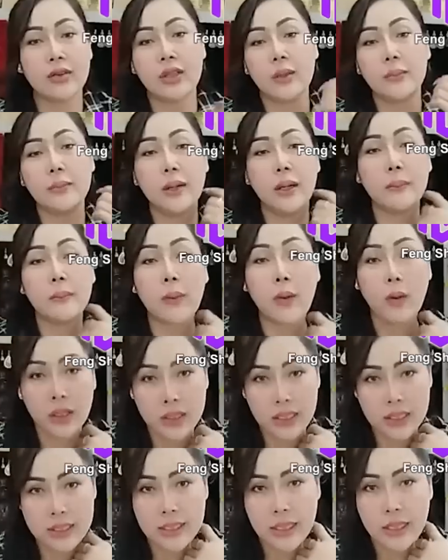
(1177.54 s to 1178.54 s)
dây mơ po
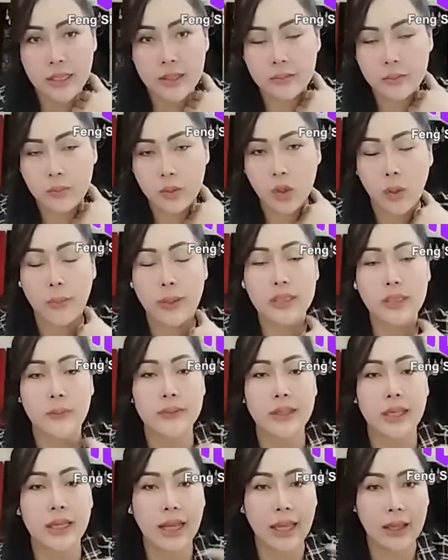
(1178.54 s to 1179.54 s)
thị sân và tỏ bao
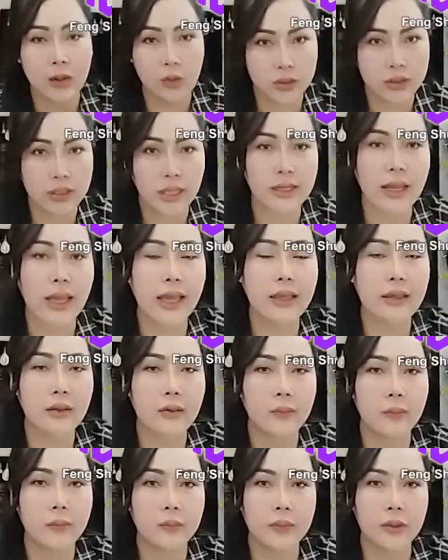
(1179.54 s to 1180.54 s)
dây lai lụa sạch
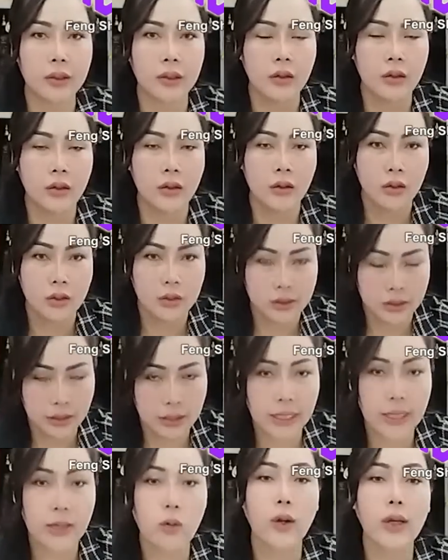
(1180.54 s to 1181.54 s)
này dây
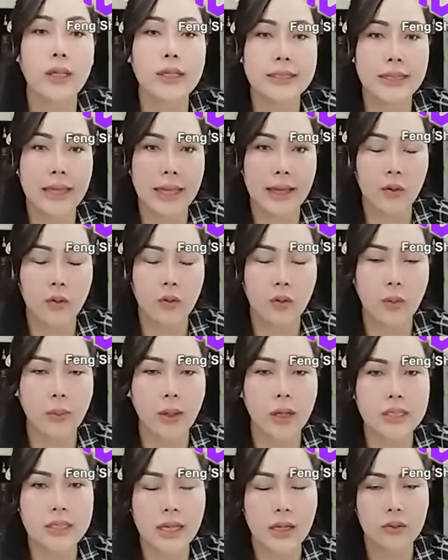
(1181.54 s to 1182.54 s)
lai lụa ai chào của
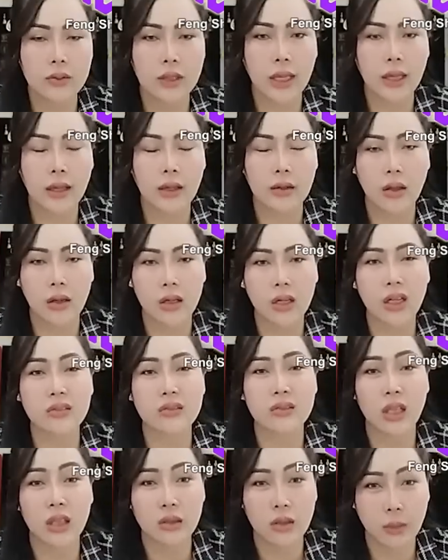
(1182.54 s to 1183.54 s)
mọi chào tha ấp đăng
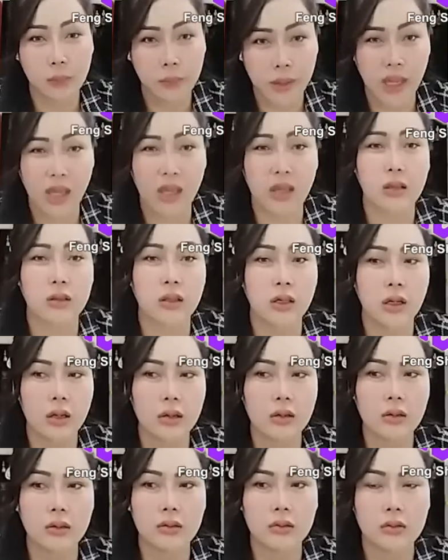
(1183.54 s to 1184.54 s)
tinh ấp ai ở
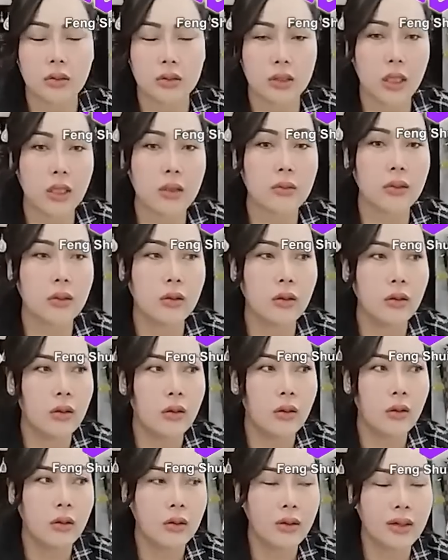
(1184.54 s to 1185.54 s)
trâu từ tinh
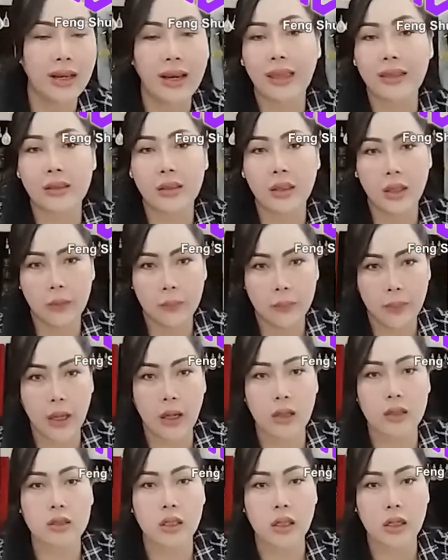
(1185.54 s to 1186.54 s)
cái lạnh kế về
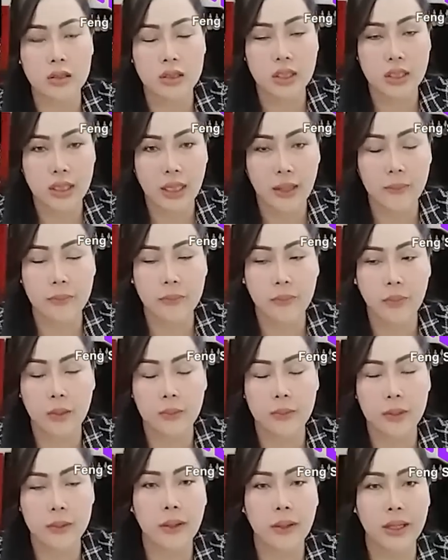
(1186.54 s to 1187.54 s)
ấp trâu cho năm hay
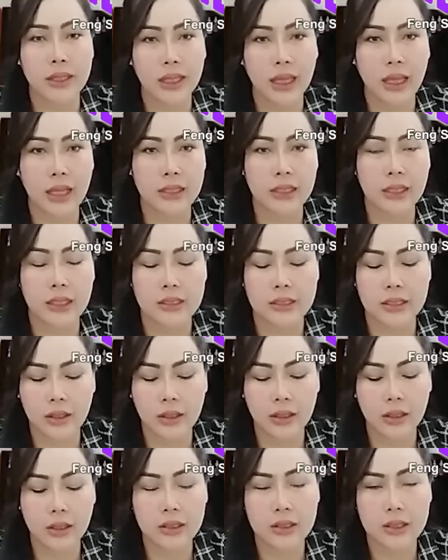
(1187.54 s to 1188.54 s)
miền bành hà tiền trắng
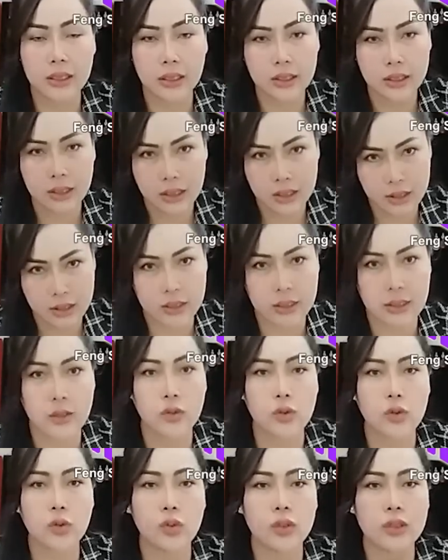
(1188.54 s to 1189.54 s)
á chẳng dây
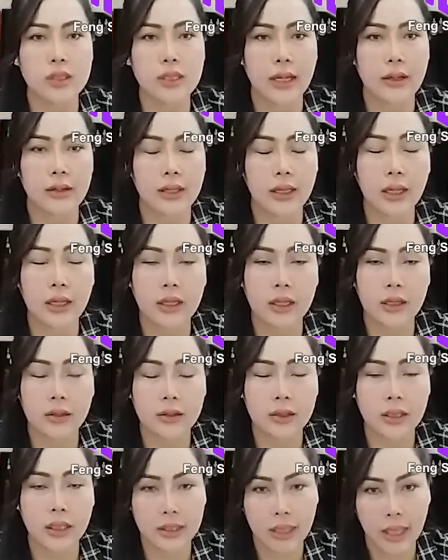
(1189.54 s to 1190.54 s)
chiều chun chào nó ngày
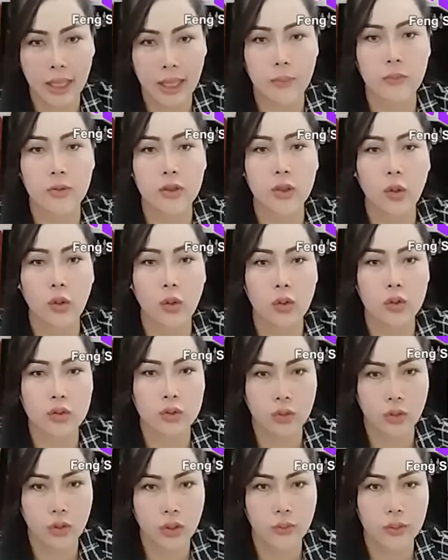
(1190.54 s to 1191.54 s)
nắng dây thèm và thổ ông
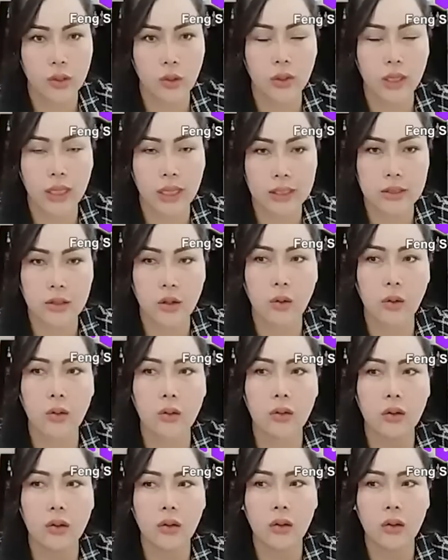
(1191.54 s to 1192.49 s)
xuôi và thổ cắt trong